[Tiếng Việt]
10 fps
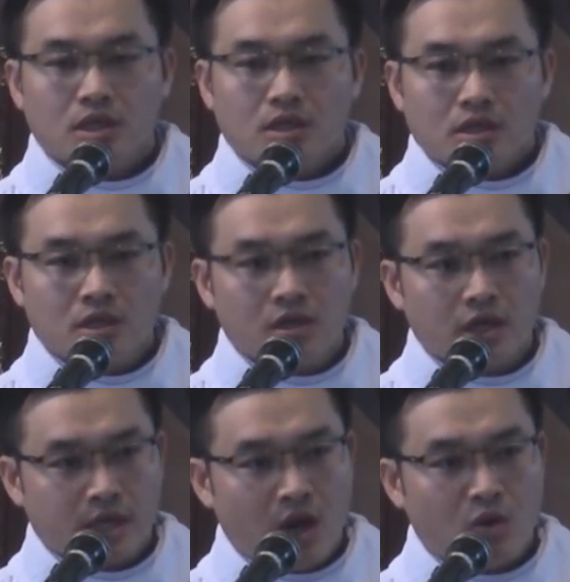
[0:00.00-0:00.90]
lưỡi
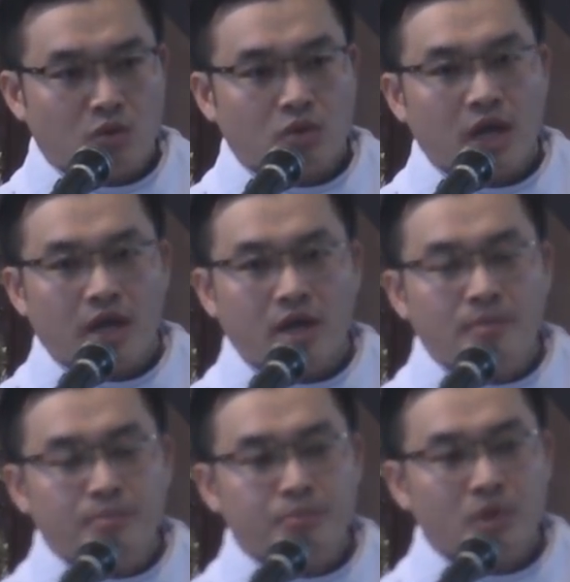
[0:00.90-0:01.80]
đồng đã
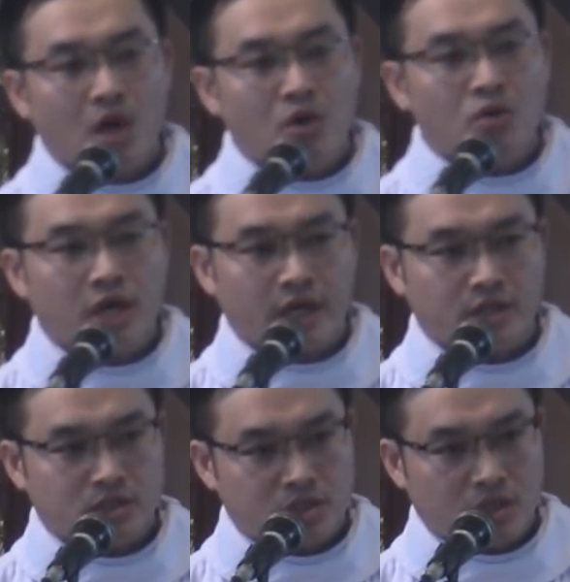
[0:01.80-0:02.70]
đâm thâu cảnh
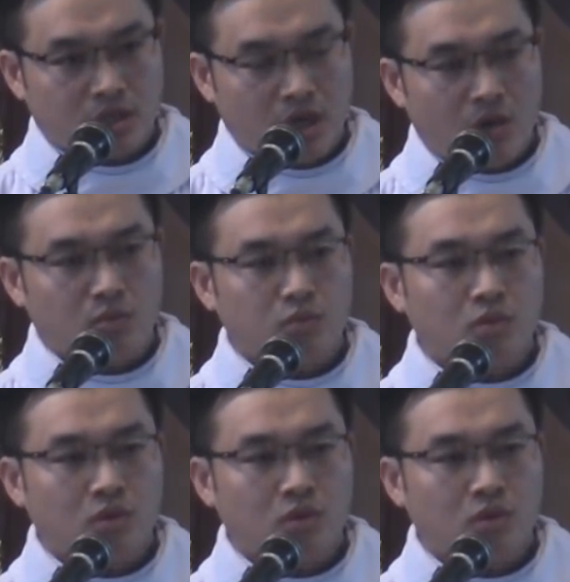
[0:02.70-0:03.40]
sườn lòng